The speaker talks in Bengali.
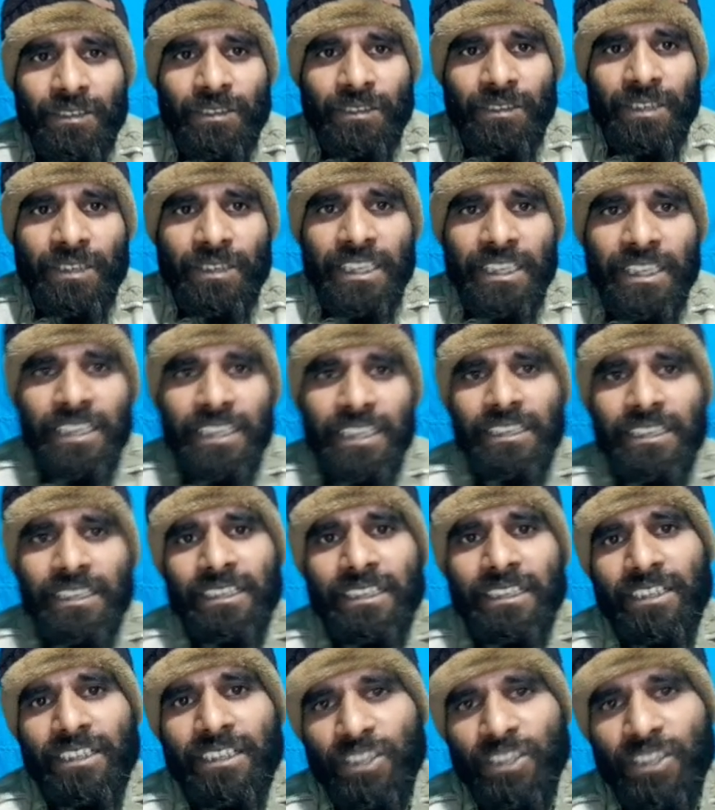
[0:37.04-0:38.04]
অনেকের
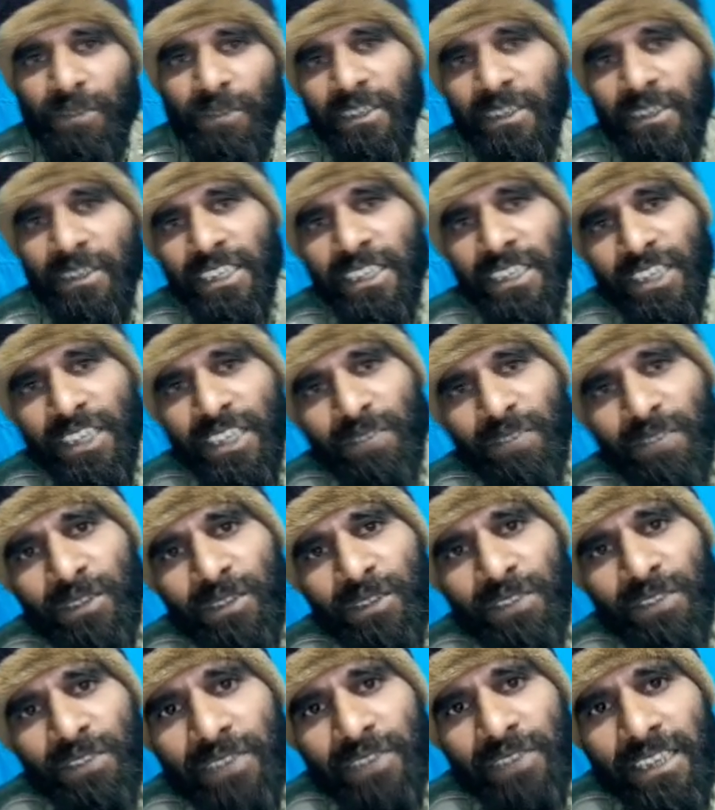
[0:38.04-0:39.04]
স্বপ্নের চাকরিও
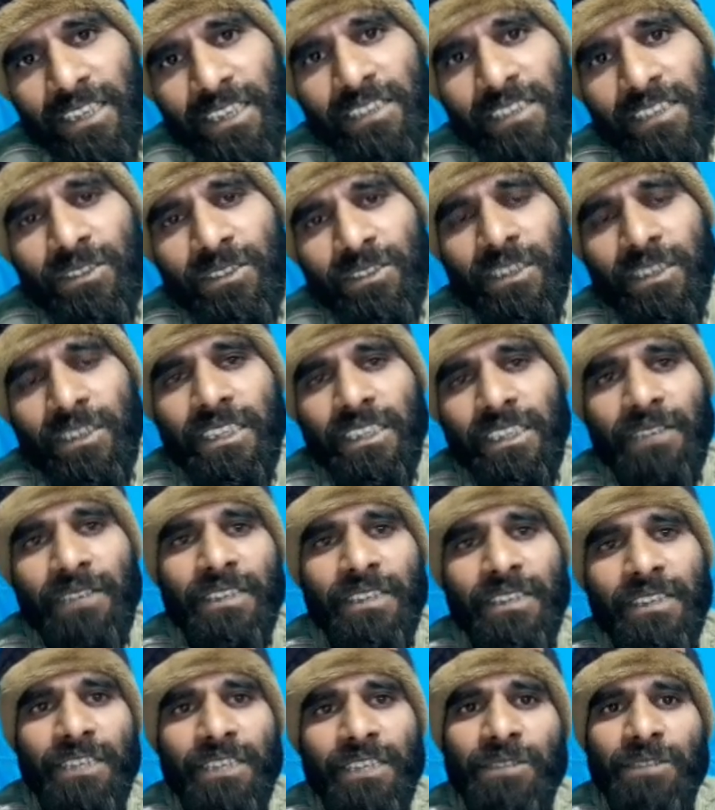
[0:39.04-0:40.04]
বলতে পারেন তো আজকে
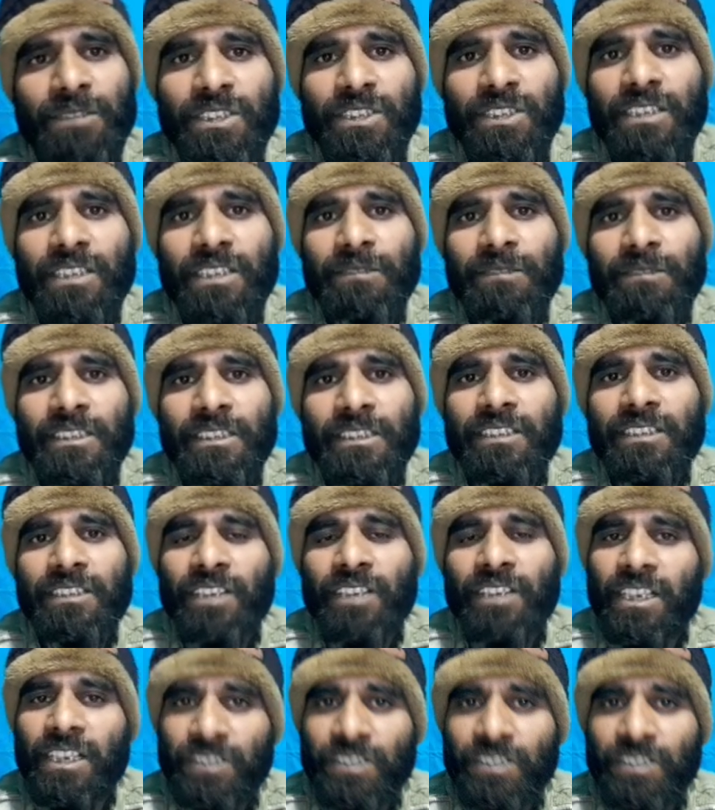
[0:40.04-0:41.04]
আমরা সেই বিষয় নিয়ে আপনাদের
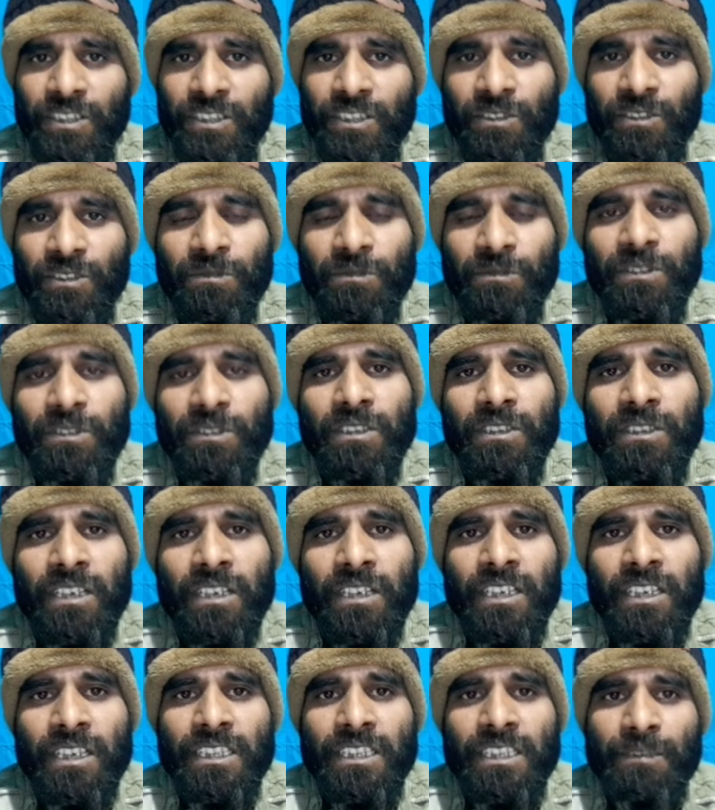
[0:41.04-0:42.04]
সঙ্গে আলোচনা করব
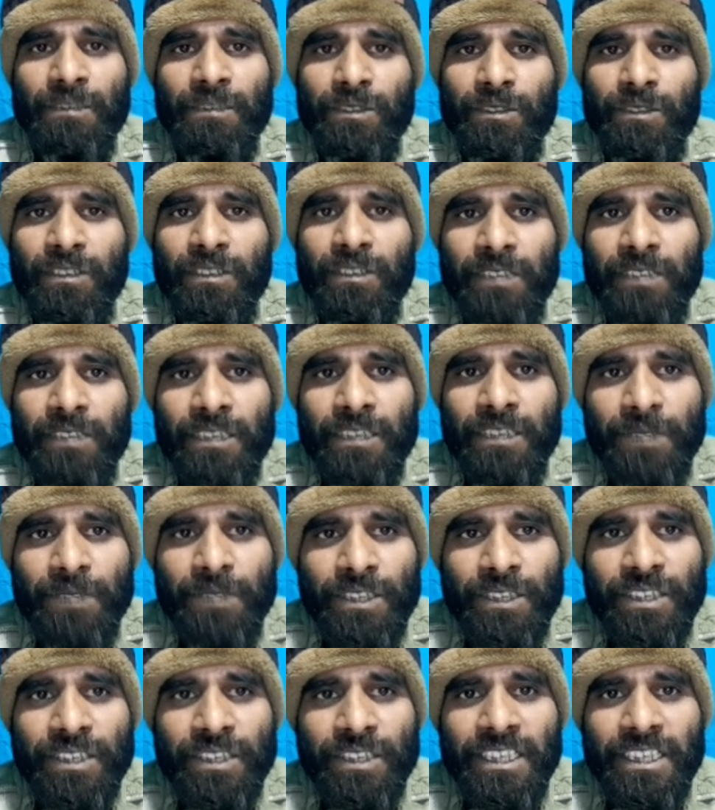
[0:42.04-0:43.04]
সে পর্যন্ত আমাদের
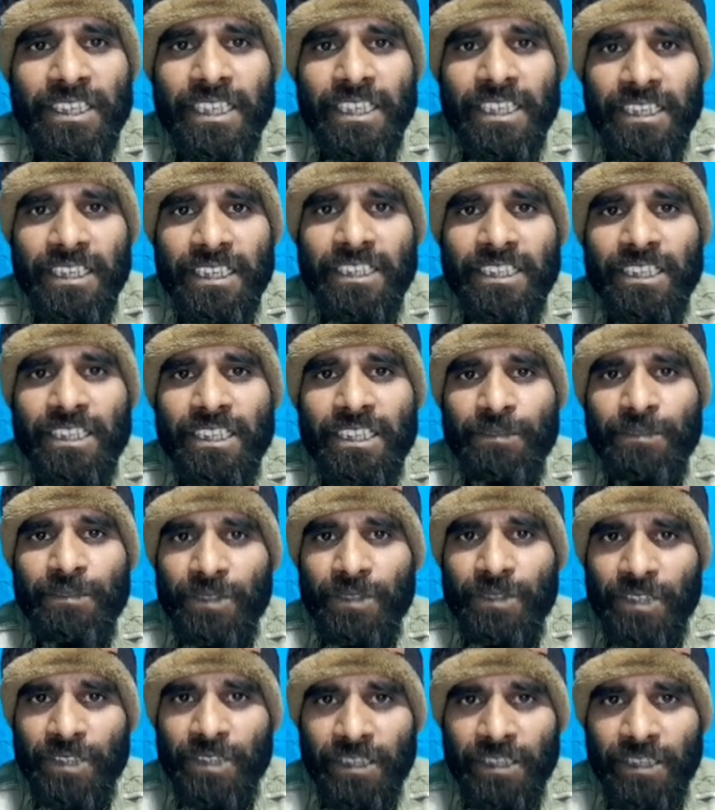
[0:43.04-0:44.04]
ভিডিওটি না টেনে শেষ
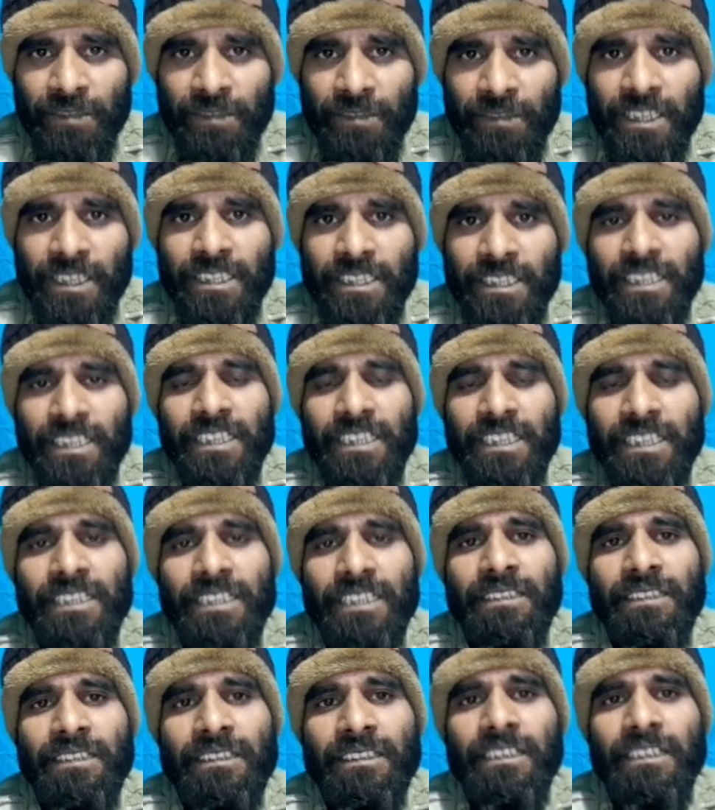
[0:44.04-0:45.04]
পর্যন্ত দেখবেন আশা
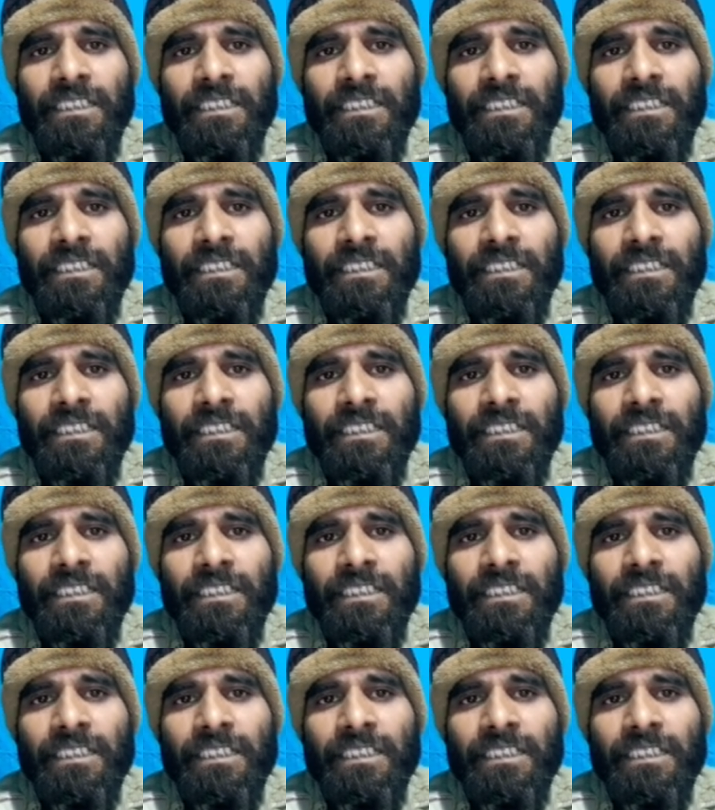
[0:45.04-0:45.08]
রাখি